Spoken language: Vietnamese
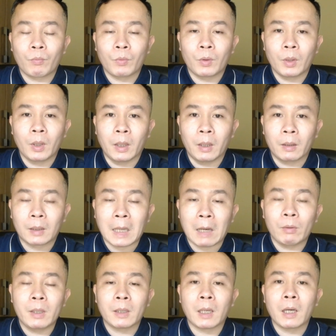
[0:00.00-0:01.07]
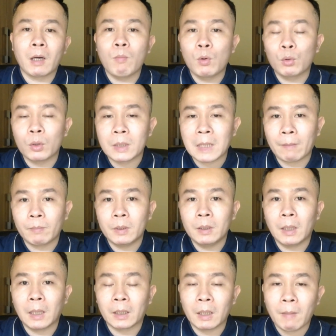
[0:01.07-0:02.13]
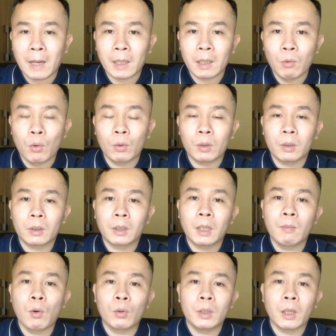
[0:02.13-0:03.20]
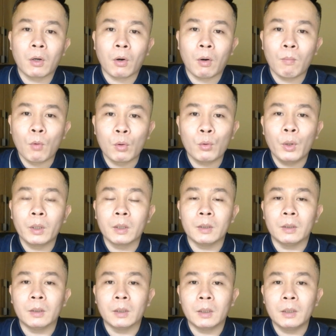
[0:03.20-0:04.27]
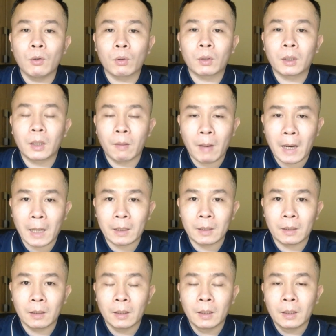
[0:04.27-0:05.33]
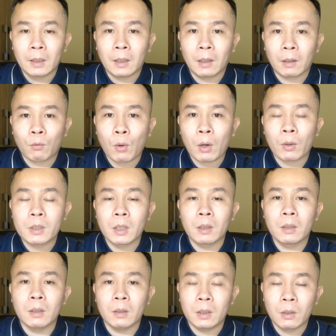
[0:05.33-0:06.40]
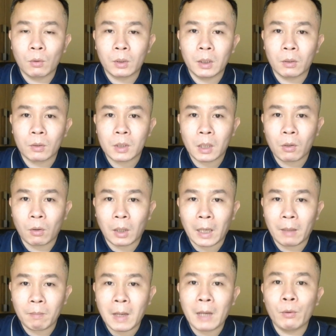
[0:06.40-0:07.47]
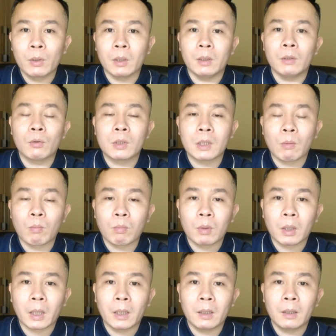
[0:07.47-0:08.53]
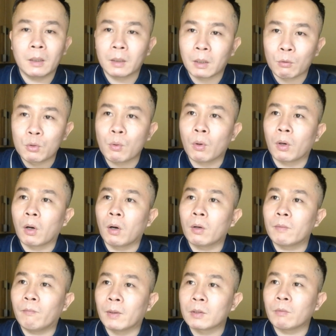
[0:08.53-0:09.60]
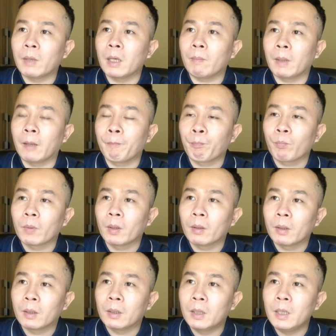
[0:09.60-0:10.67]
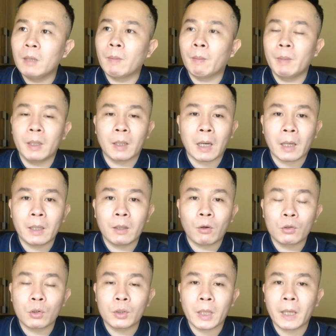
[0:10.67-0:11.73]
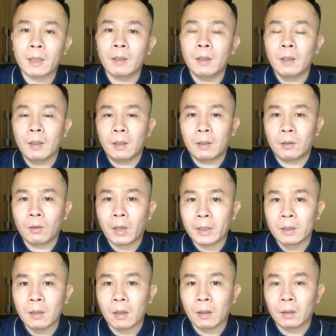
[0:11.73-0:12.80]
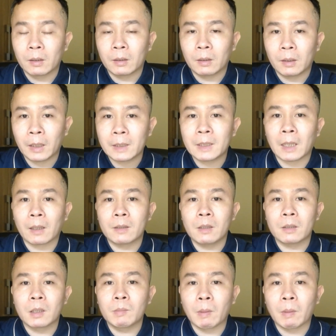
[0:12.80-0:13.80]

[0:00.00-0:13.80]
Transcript: để tạo nên các cái hormone tuyến giáp như là T ba, T bốn. T bốn thì có bốn nguyên tử iốt, T ba thì qua quá trình khử iốt thì nó sẽ còn lại ba nguyên tử iốt trong cái cấu trúc của nó. Và do vậy mà khi mà bị các cái goitrogen nó ảnh hưởng, ngăn chặn cái sự xâm nhập